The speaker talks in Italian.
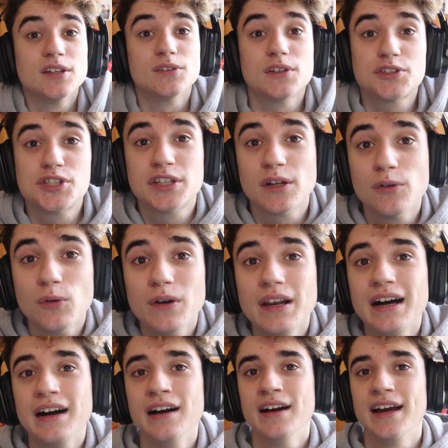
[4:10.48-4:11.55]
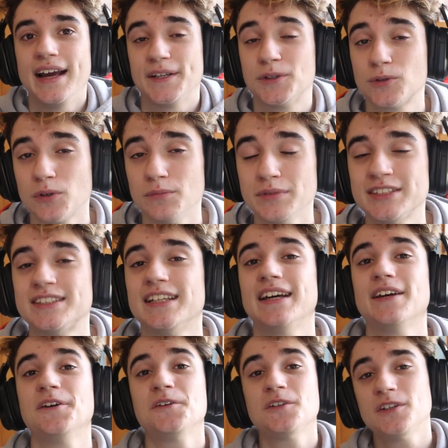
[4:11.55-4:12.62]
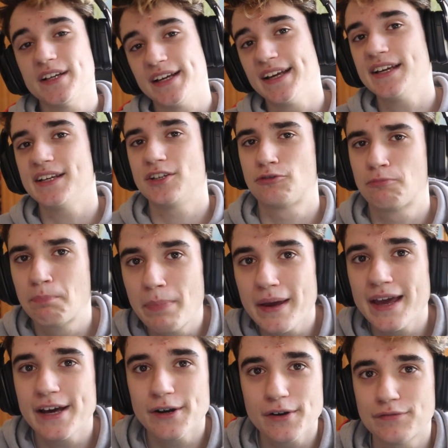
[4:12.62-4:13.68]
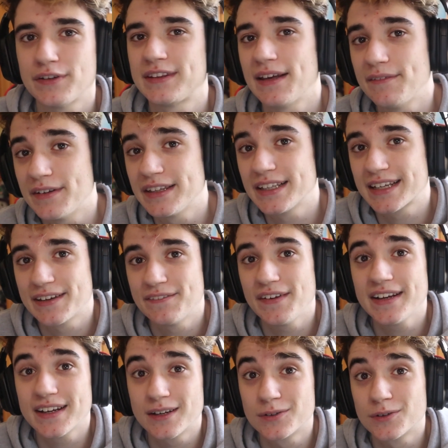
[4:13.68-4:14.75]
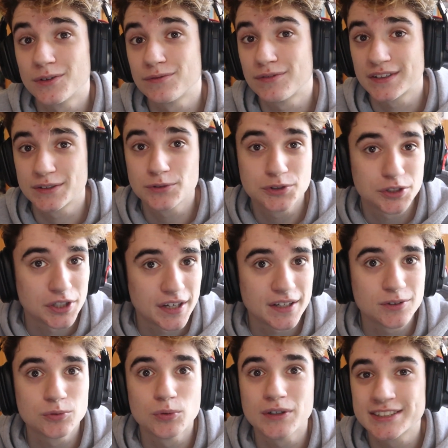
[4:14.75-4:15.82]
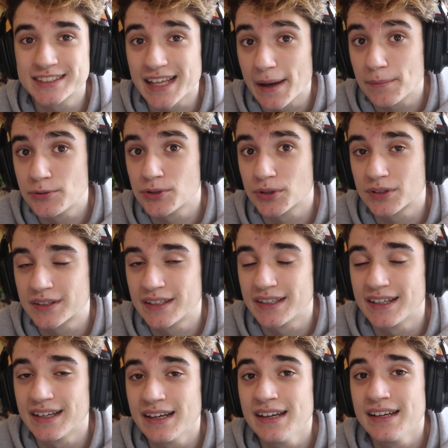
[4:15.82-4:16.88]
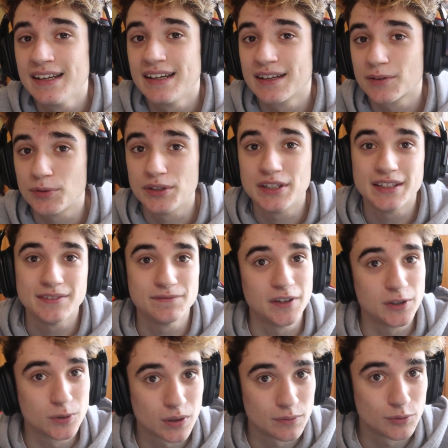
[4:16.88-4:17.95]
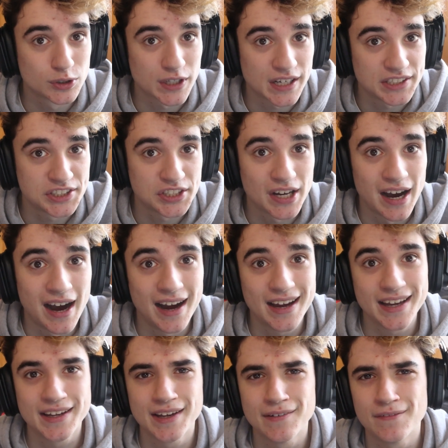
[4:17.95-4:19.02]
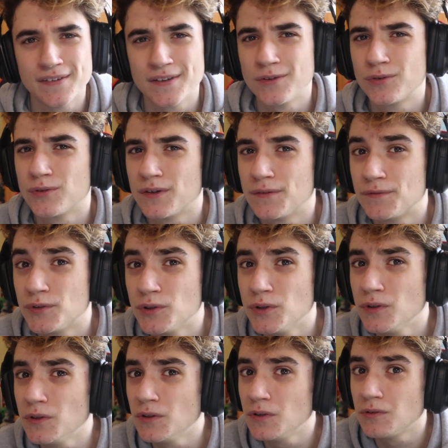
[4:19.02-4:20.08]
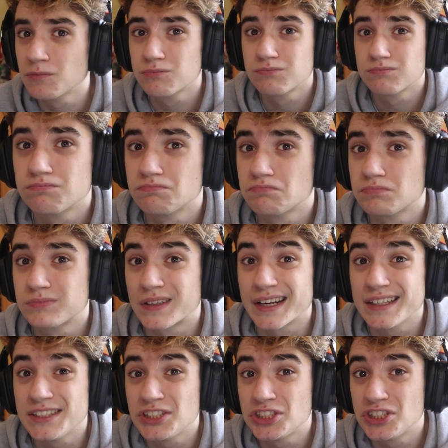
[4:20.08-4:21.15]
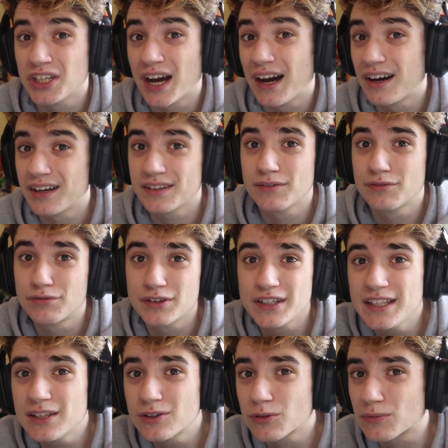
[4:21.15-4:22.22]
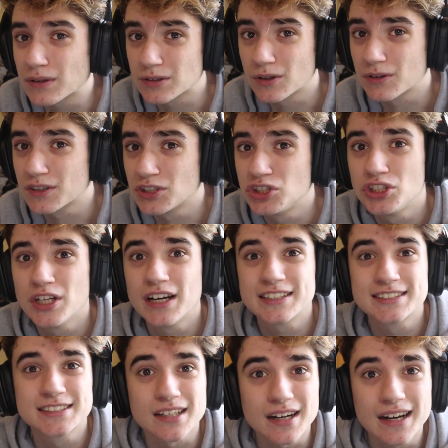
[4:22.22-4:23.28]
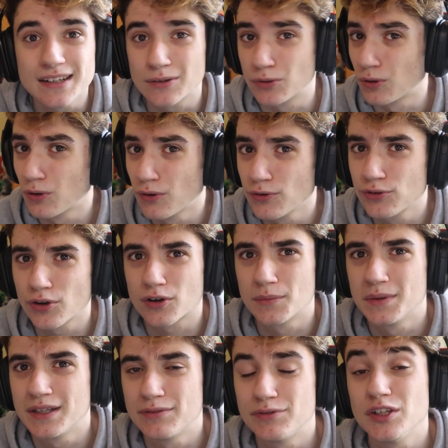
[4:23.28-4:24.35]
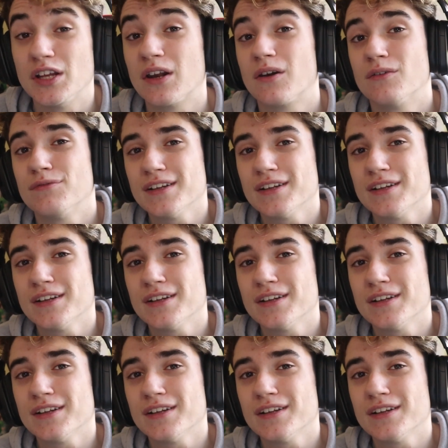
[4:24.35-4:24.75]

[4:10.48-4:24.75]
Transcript: Non è uscita nulla, è tutto un mistero e spero effettivamente che vengano fatti uscire due snapshot, quindi 21V 13A e 21V 13A infinito, 14A strano, non lo so come definirlo.